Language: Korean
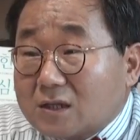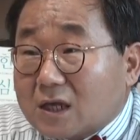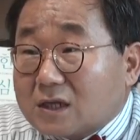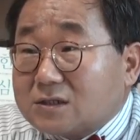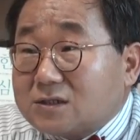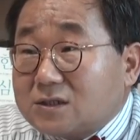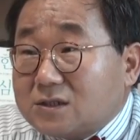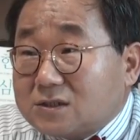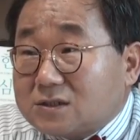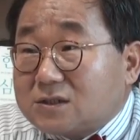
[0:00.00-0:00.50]

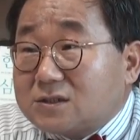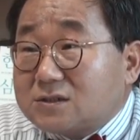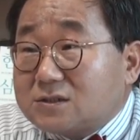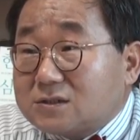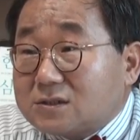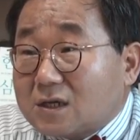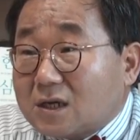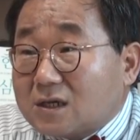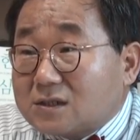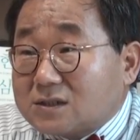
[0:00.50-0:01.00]
당신이
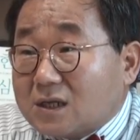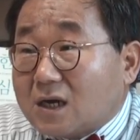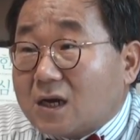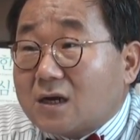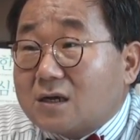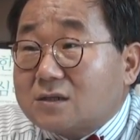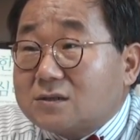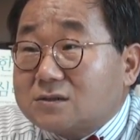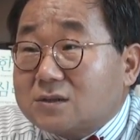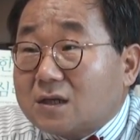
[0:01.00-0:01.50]
진짜
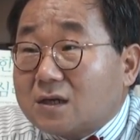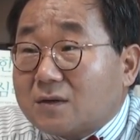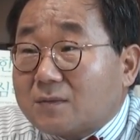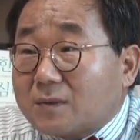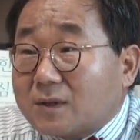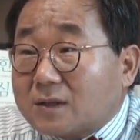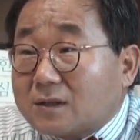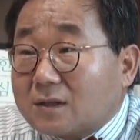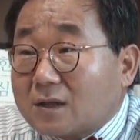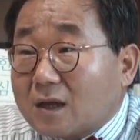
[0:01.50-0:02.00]
사랑하는
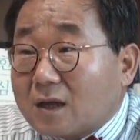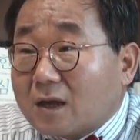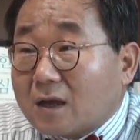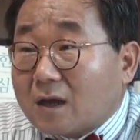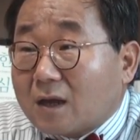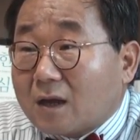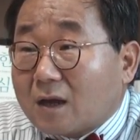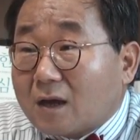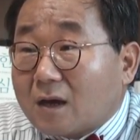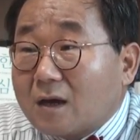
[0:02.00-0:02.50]

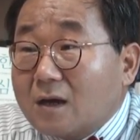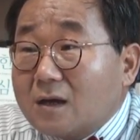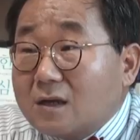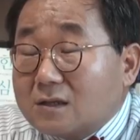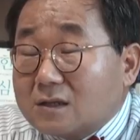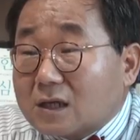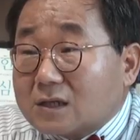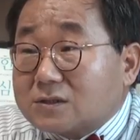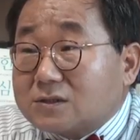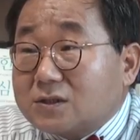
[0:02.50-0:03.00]
사람한테
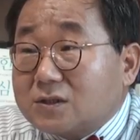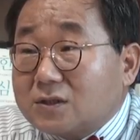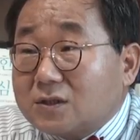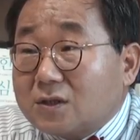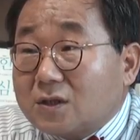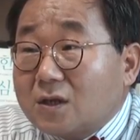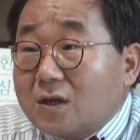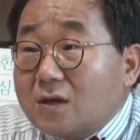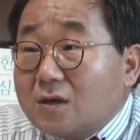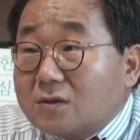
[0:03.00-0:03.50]

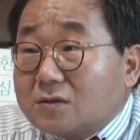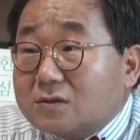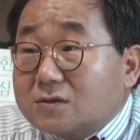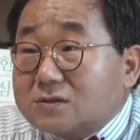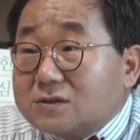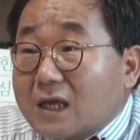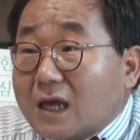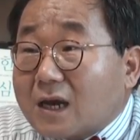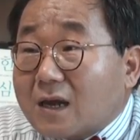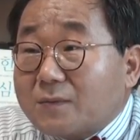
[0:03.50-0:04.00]
당신이
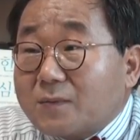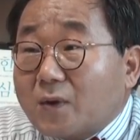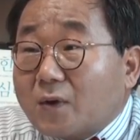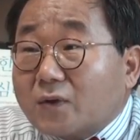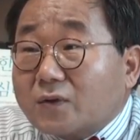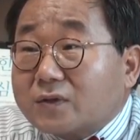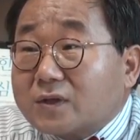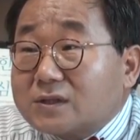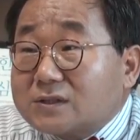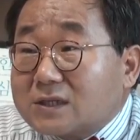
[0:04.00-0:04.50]
그 사람이
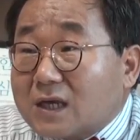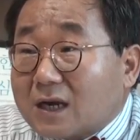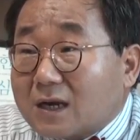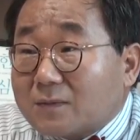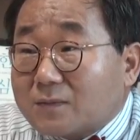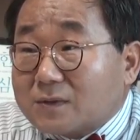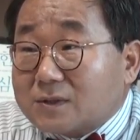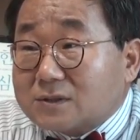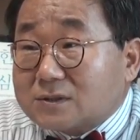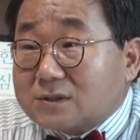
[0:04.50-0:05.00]
어떤
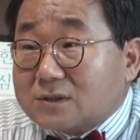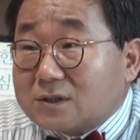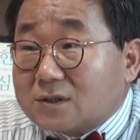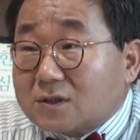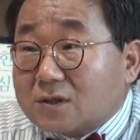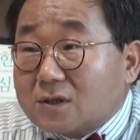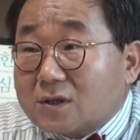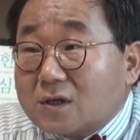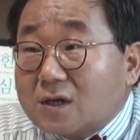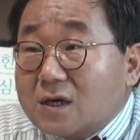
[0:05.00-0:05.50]

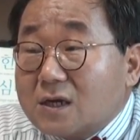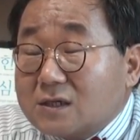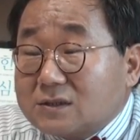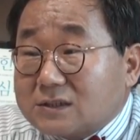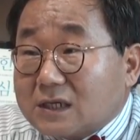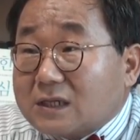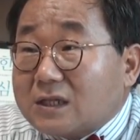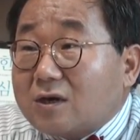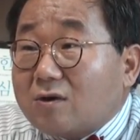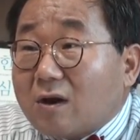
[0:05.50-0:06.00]
사람인지를
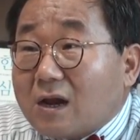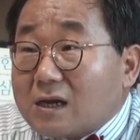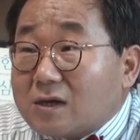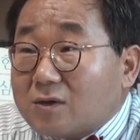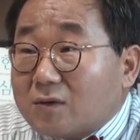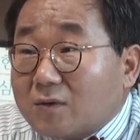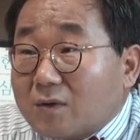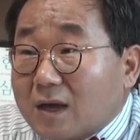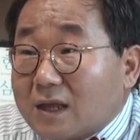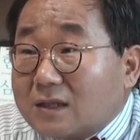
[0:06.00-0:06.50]
제대로
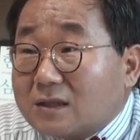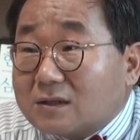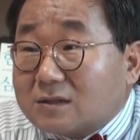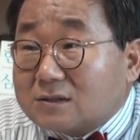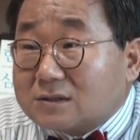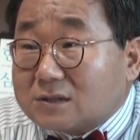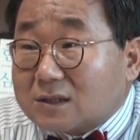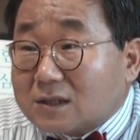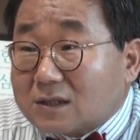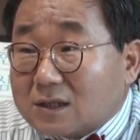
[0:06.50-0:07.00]
알려고
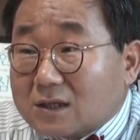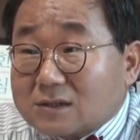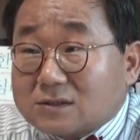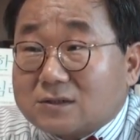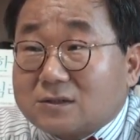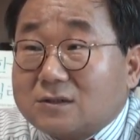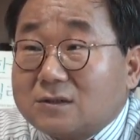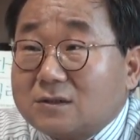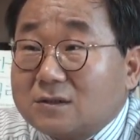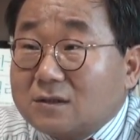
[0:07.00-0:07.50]
했는지에
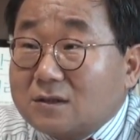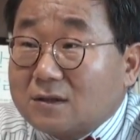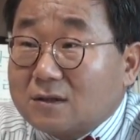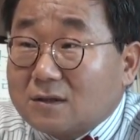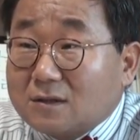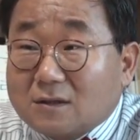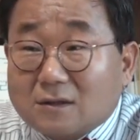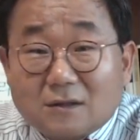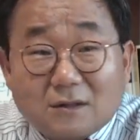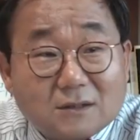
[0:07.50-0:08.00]
대해서는
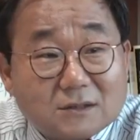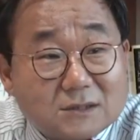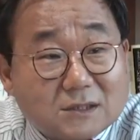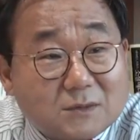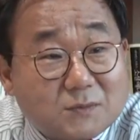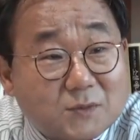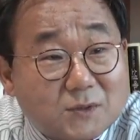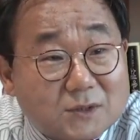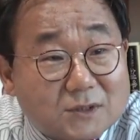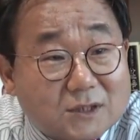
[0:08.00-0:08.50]

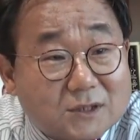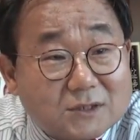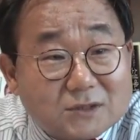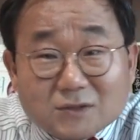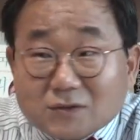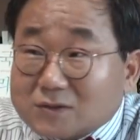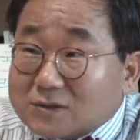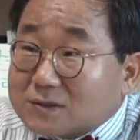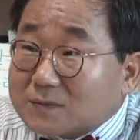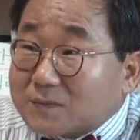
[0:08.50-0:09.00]
질문을
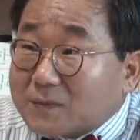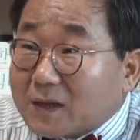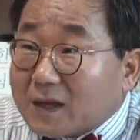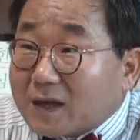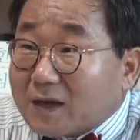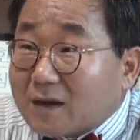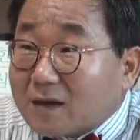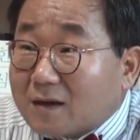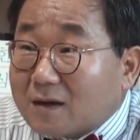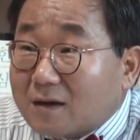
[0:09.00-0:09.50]
던지고
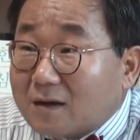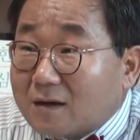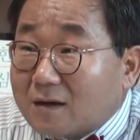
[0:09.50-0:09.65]
싶네요.